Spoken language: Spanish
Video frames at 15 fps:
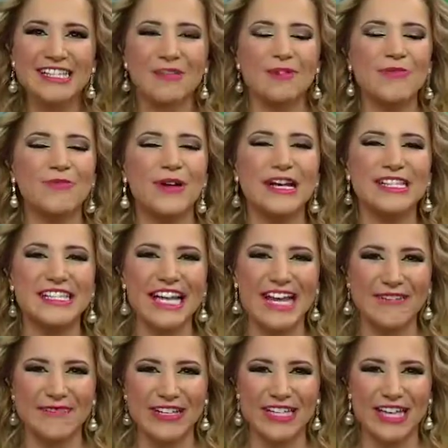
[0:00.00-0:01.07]
también pueden
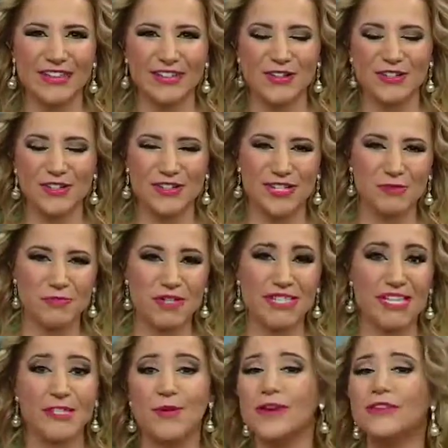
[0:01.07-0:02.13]
seguir mandándonos sus
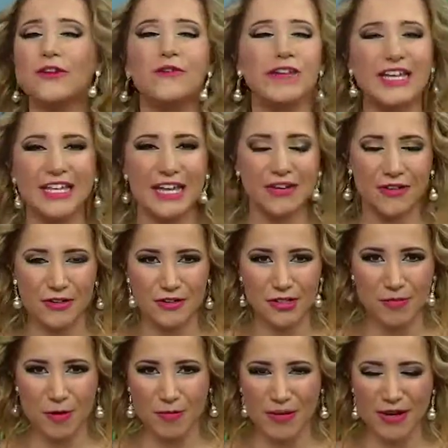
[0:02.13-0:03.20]
respuestas cuando brillan con
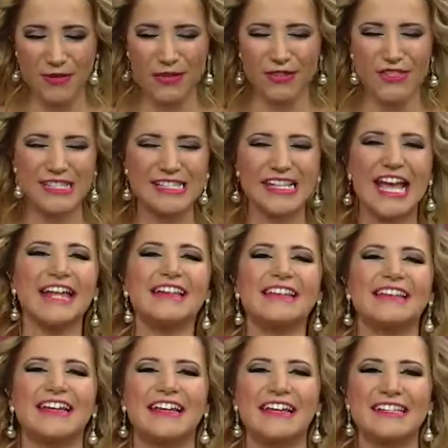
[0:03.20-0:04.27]
luz propia, cuando
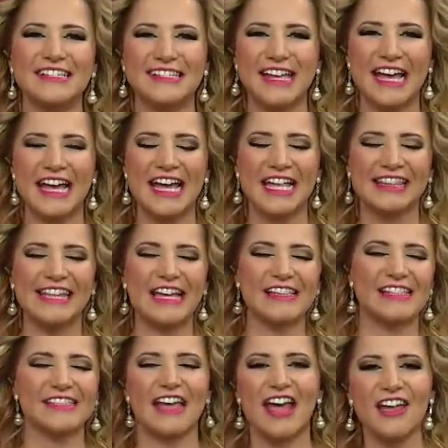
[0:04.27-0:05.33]
sienten ese
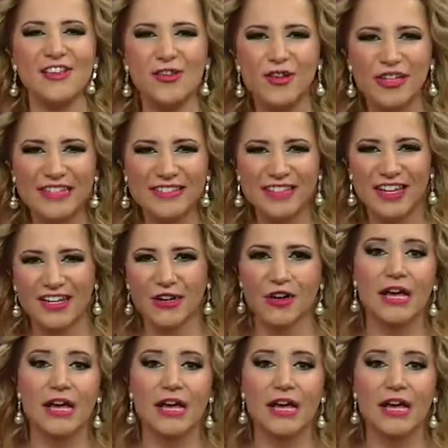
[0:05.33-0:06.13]
destello interior.